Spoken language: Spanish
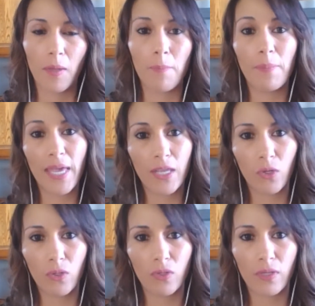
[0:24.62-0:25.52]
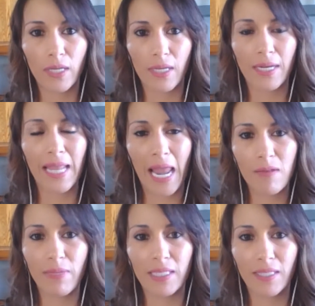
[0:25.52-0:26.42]
Pero
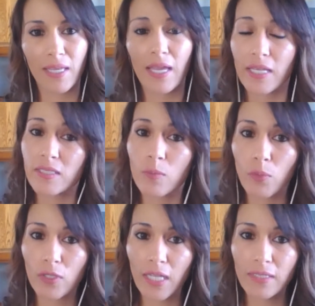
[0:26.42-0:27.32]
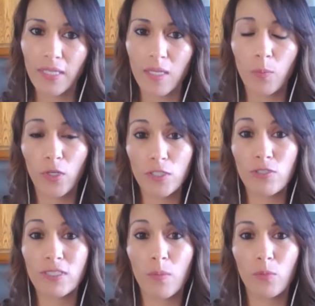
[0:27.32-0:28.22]
realmente es importante y por eso
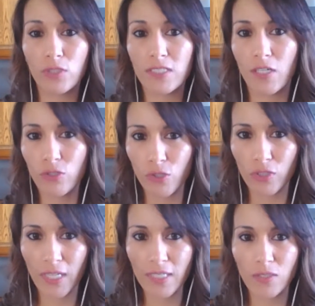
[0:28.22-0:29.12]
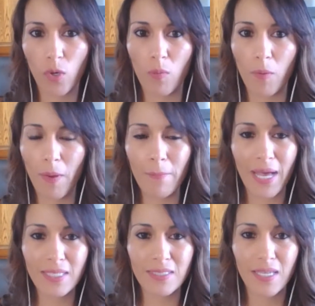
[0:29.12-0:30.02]
es que muchas de nosotras como
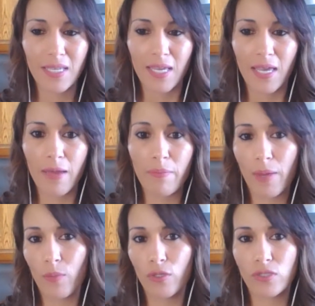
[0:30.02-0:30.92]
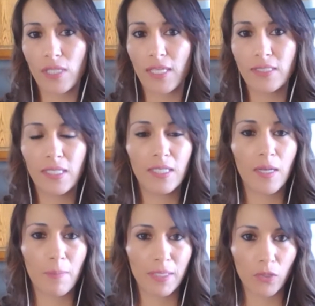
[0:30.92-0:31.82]
mamás eh, vemos ese
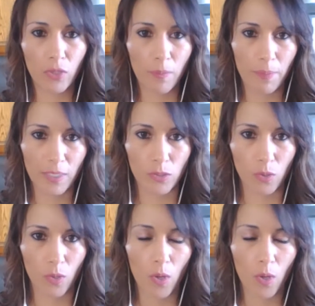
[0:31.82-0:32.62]
incremento de peso.